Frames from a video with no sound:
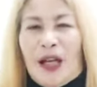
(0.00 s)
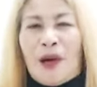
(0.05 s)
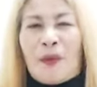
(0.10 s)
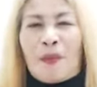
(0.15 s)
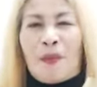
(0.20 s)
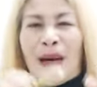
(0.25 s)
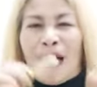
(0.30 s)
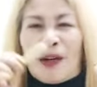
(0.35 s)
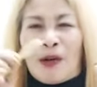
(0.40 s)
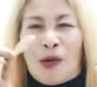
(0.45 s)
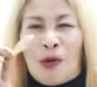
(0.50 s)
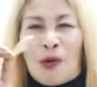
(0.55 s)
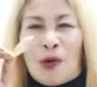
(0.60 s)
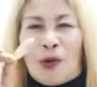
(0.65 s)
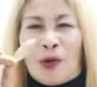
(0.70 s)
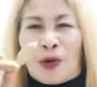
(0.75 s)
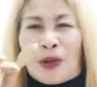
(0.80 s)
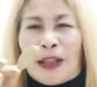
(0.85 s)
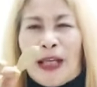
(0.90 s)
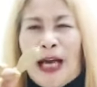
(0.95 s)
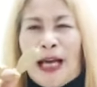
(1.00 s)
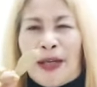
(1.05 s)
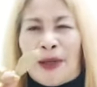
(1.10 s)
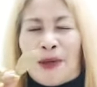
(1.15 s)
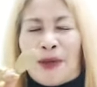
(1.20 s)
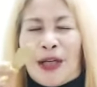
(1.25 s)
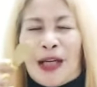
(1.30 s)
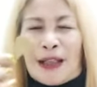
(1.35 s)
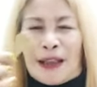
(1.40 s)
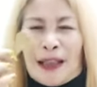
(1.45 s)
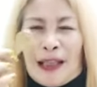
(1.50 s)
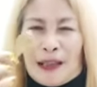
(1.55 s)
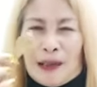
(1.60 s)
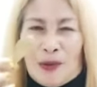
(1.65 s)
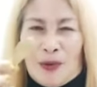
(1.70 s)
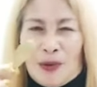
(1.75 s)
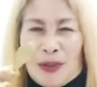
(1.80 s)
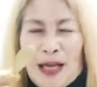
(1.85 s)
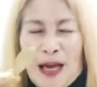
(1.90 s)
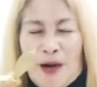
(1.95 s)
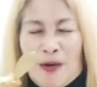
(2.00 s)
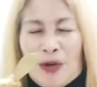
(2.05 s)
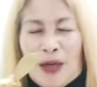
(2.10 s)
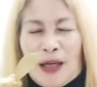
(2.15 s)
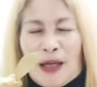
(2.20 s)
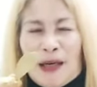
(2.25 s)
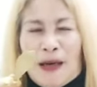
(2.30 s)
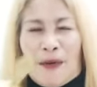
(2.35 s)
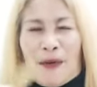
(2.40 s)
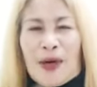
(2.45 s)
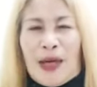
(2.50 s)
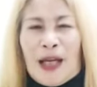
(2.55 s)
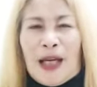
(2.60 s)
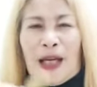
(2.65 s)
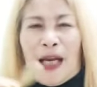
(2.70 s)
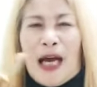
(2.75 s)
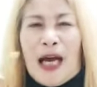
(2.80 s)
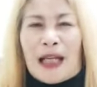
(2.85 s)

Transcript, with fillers: maghulog tayo ng tatlong dahon ng laurel.